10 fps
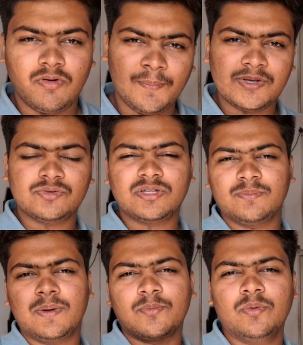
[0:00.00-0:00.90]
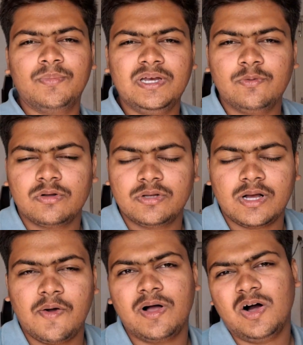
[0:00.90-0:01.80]
वापस उधर मैं आपको मिनी व्लॉग
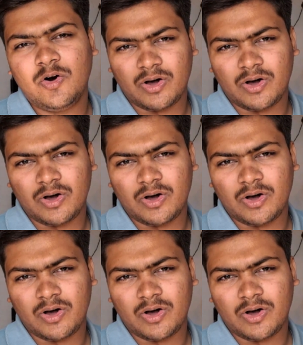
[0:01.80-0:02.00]
दिखाऊंगा